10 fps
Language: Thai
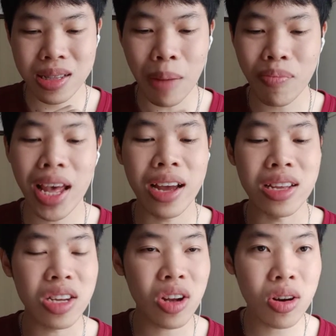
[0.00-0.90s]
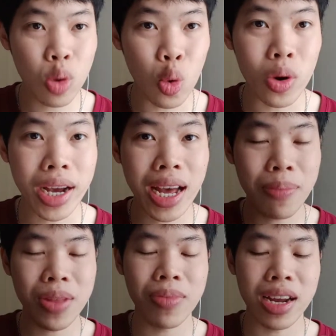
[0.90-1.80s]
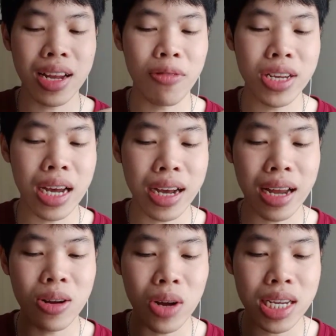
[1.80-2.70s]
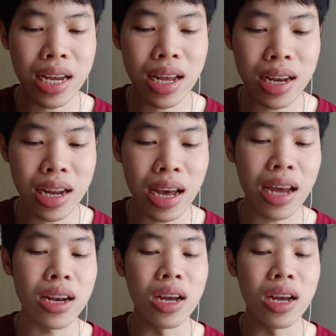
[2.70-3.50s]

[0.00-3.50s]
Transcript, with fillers: ตำแหน่งจะต้องถูกนะครับตำแหน่งทางวิชาการของอาจารย์ท่านนั้น